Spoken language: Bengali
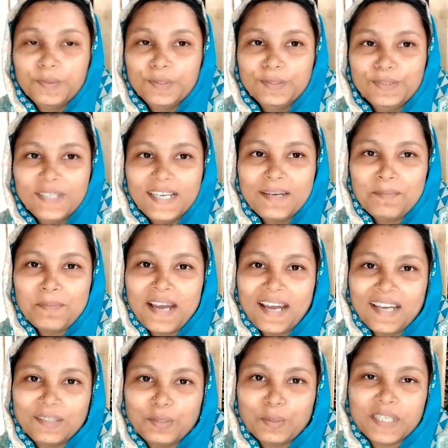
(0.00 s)
বন্ধুরা
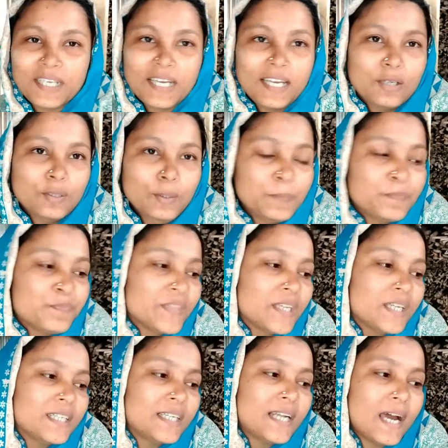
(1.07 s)
ভাত হয়ে গেল
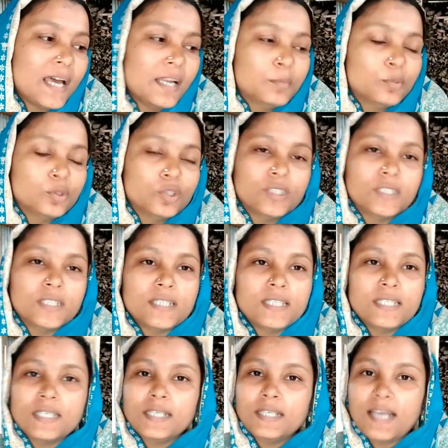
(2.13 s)
ডাল
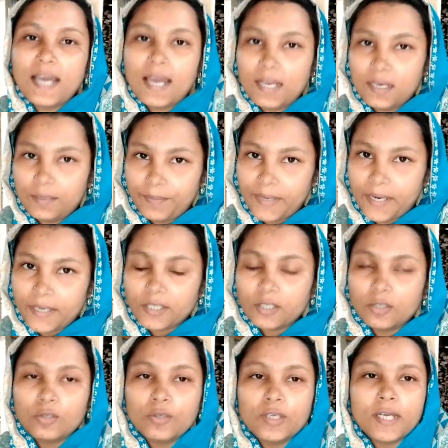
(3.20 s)
বসিয়েছি ডাল প্রায়
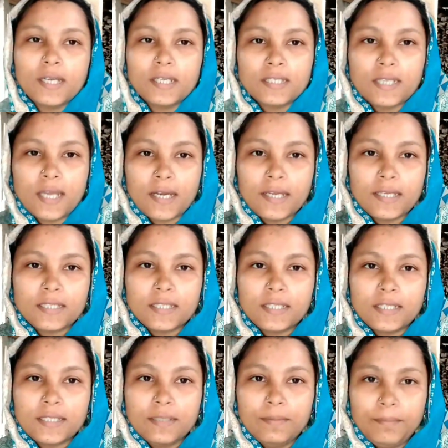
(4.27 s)
সেদ্ধ হয়ে গেছে আর এই যে
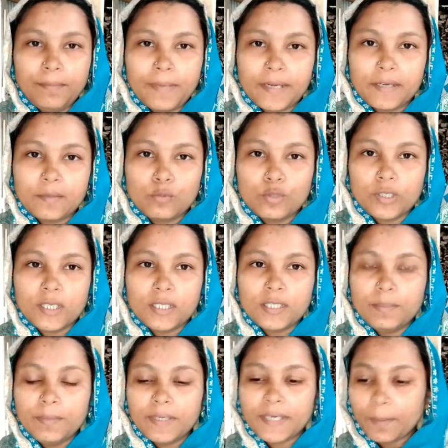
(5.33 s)
ডিম বাড়ির মুরগির
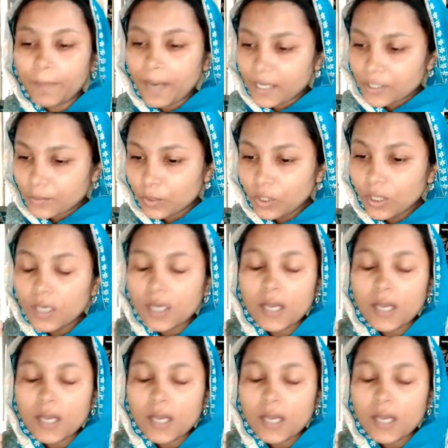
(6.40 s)
ডিম এটা ভাজবো